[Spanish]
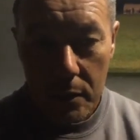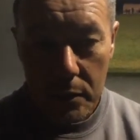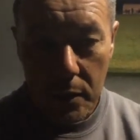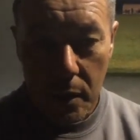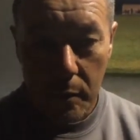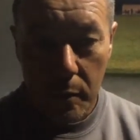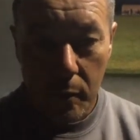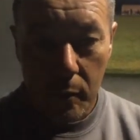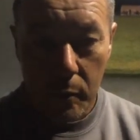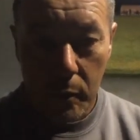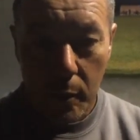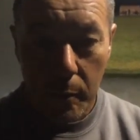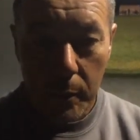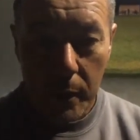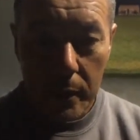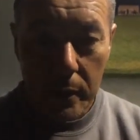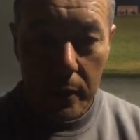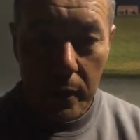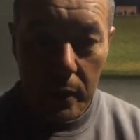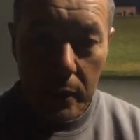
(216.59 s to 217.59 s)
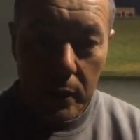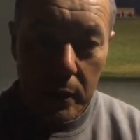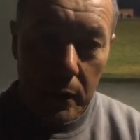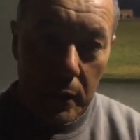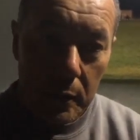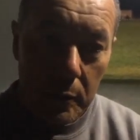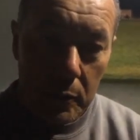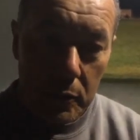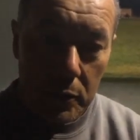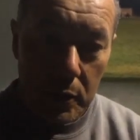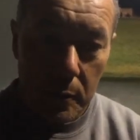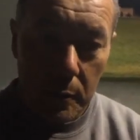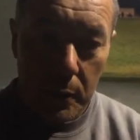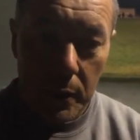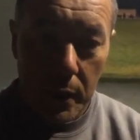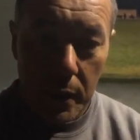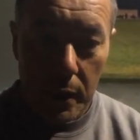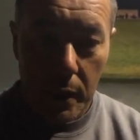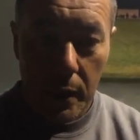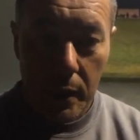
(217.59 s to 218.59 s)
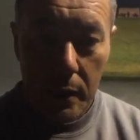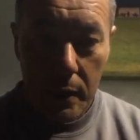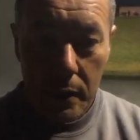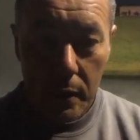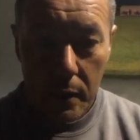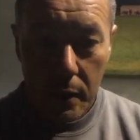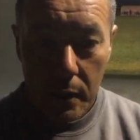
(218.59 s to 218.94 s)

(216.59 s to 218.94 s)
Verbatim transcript: si armamos un buen plantel tendremos siempre la,